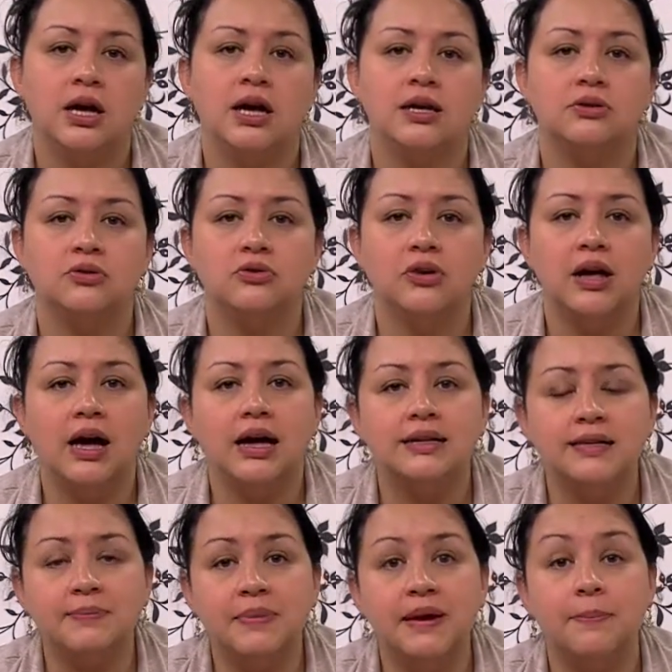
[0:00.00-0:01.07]
Eso se
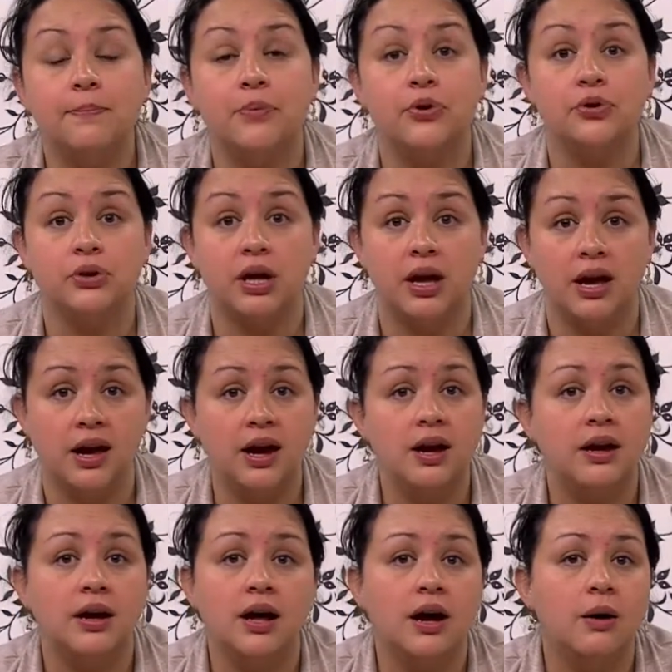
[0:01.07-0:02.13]
hace para
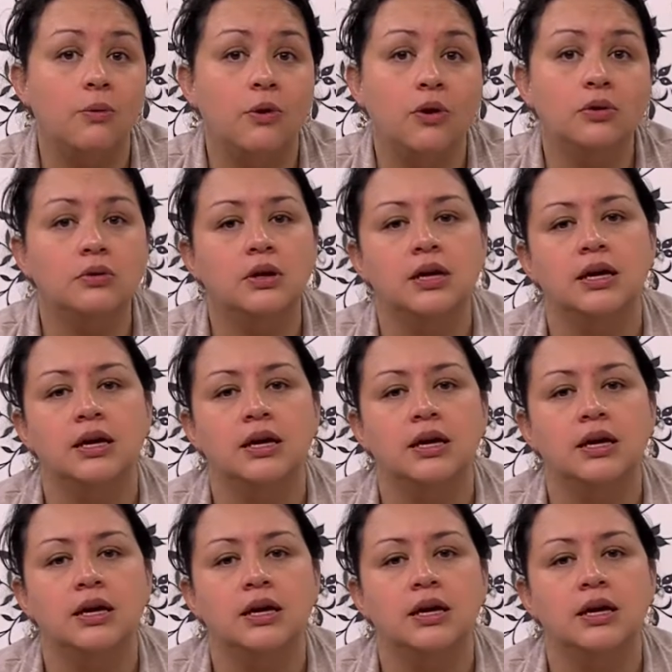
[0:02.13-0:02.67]
proteger el jabón